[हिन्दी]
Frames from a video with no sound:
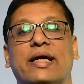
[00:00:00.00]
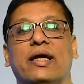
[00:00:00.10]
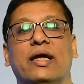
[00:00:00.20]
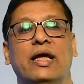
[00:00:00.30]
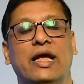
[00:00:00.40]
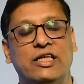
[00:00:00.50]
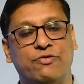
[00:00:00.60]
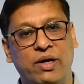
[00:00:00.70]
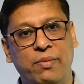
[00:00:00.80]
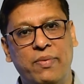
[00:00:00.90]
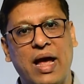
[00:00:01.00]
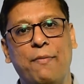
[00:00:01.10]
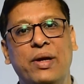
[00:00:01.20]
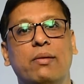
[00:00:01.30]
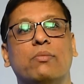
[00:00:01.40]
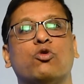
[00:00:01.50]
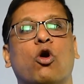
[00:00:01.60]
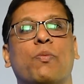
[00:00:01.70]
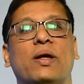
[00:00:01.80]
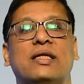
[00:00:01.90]
है इस फंड में भी आप मिनिमम
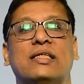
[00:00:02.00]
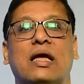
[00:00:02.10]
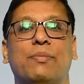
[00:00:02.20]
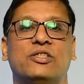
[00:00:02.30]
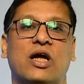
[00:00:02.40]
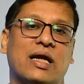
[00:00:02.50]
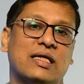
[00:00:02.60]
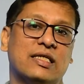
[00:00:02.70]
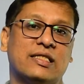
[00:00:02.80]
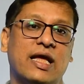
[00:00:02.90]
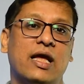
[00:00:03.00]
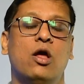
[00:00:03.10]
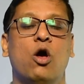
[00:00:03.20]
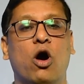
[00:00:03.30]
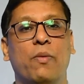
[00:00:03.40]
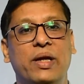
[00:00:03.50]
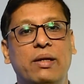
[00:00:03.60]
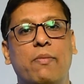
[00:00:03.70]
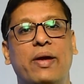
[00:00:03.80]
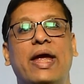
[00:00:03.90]
सौ रुपये से एसआईपी स्टार्ट कर सकते हैं और
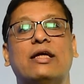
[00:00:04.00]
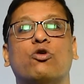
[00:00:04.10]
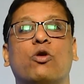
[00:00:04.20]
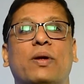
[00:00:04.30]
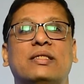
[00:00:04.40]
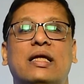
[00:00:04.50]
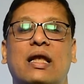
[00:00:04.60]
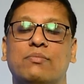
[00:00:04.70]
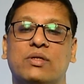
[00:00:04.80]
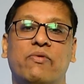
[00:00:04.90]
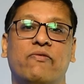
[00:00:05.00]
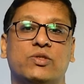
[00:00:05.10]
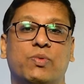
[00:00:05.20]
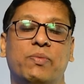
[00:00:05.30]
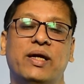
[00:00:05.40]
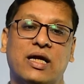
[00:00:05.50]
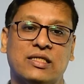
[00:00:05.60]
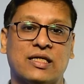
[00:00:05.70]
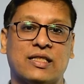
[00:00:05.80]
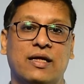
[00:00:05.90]
मिनिमम एक सौ रुपये से लमसम इन्वेस्टमेंट भी कर
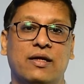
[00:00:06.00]
सकते